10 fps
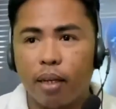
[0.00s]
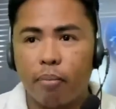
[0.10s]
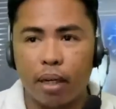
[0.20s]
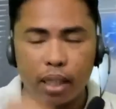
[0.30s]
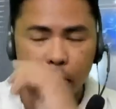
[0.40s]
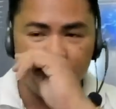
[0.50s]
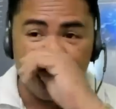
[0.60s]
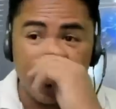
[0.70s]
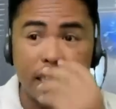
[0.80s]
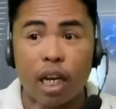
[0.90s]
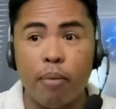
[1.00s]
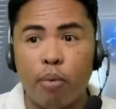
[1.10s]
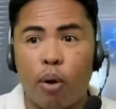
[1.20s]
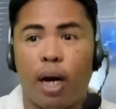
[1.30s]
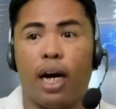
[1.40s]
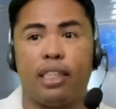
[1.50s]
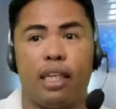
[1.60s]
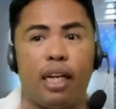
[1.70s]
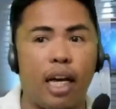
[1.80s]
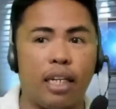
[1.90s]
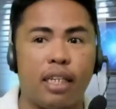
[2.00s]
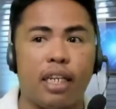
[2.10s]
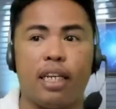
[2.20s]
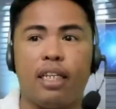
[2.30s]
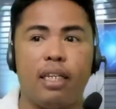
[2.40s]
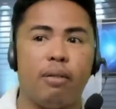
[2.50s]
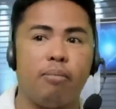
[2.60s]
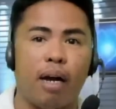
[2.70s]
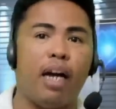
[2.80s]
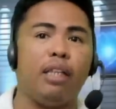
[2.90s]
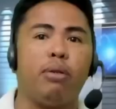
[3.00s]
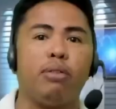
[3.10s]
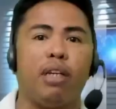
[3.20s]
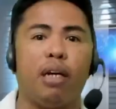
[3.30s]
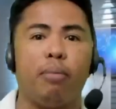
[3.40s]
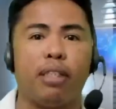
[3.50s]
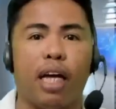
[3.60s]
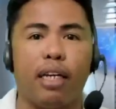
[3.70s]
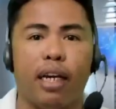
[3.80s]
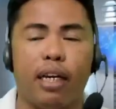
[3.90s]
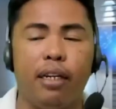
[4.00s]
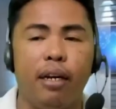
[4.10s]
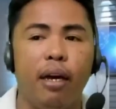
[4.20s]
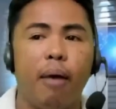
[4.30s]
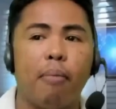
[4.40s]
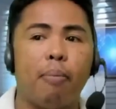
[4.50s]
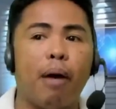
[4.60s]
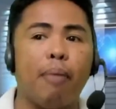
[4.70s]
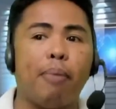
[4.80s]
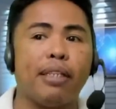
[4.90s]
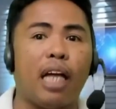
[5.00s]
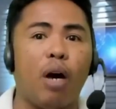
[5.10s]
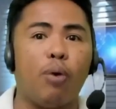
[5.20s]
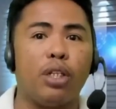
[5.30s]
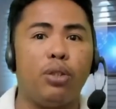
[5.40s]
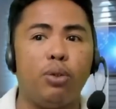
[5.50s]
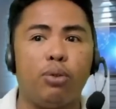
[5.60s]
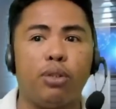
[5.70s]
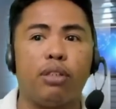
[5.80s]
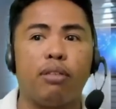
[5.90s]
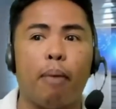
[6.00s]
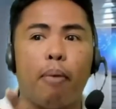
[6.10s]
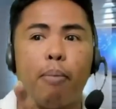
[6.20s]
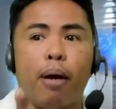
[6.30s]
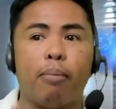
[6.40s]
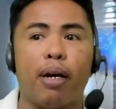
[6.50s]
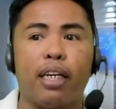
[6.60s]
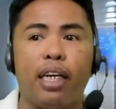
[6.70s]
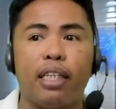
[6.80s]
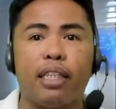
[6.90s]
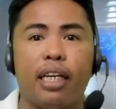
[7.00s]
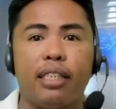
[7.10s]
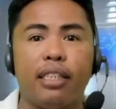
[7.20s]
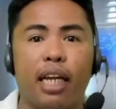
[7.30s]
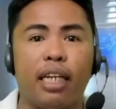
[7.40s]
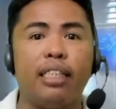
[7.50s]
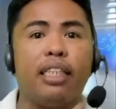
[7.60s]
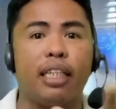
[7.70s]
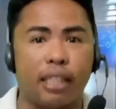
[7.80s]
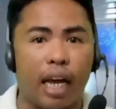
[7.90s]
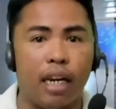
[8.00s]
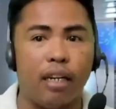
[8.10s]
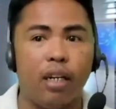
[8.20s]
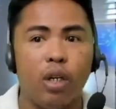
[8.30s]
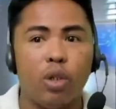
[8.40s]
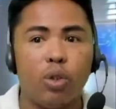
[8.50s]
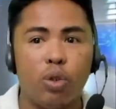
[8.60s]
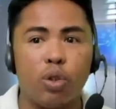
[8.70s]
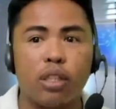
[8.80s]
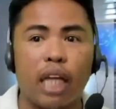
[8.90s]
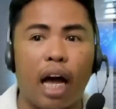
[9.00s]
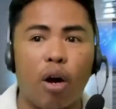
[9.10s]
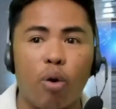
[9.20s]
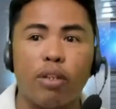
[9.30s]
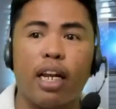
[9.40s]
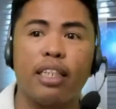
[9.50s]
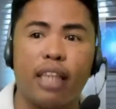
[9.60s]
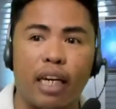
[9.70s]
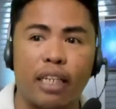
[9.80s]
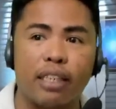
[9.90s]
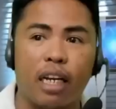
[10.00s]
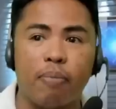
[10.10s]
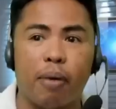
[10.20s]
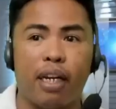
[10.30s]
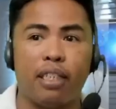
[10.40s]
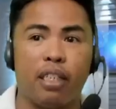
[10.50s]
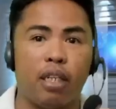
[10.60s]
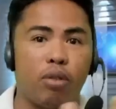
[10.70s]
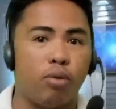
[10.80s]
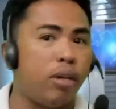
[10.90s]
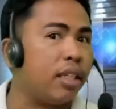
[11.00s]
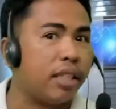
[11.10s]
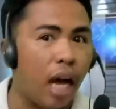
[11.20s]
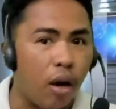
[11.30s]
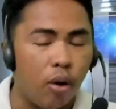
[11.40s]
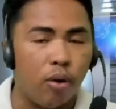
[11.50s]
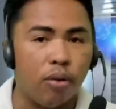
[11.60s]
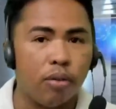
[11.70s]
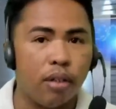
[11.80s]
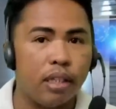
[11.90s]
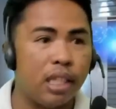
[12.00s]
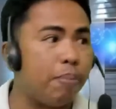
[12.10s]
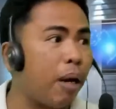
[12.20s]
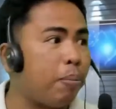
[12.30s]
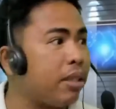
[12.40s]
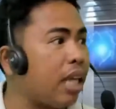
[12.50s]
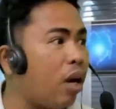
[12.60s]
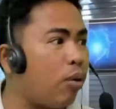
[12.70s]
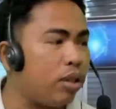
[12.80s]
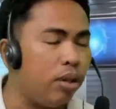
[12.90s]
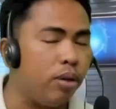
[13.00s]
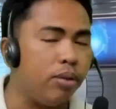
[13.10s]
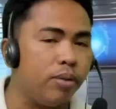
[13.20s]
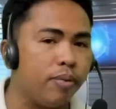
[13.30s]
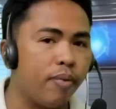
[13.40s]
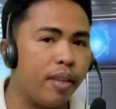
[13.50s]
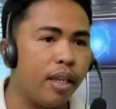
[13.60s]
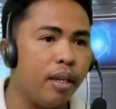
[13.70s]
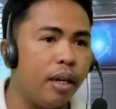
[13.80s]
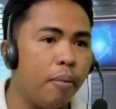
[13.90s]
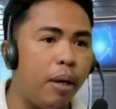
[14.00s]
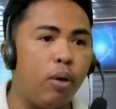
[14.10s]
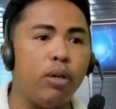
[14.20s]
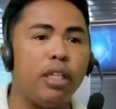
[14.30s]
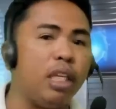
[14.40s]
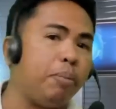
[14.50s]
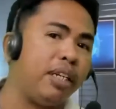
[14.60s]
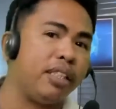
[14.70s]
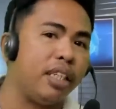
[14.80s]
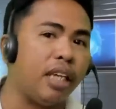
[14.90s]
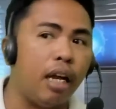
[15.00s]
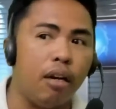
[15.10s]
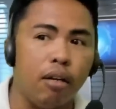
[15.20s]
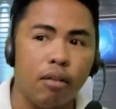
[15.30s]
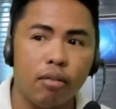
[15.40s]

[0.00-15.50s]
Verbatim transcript: Pag ipinagdasal mo ang kasalanan na hindi humahantong sa kamatayan, mapapatawad yun sa pamamagitan ng dasal nung taong nagdarasal para sa naturang tao napapatawad yon. Pero kung hindi pinagdasal,